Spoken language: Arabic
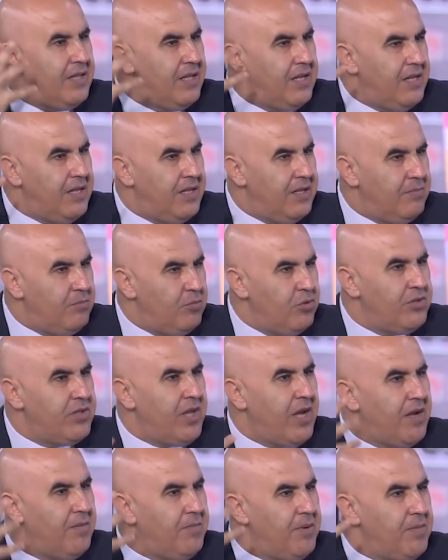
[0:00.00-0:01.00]

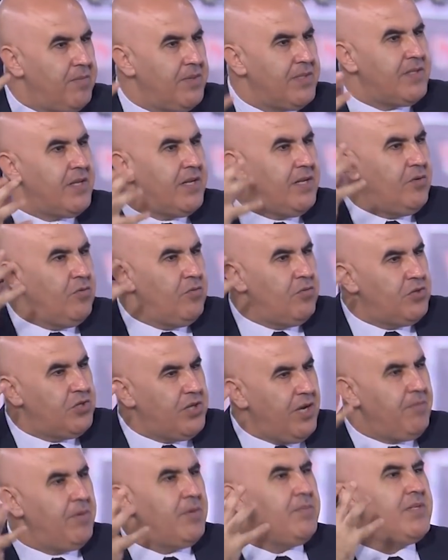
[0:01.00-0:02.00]
المنتخب المصري
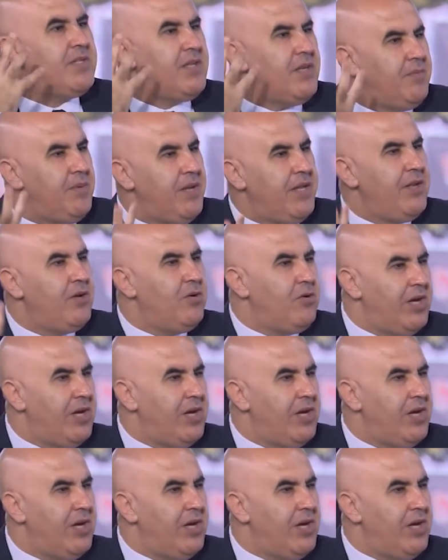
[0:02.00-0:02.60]
والشعب المصري بانه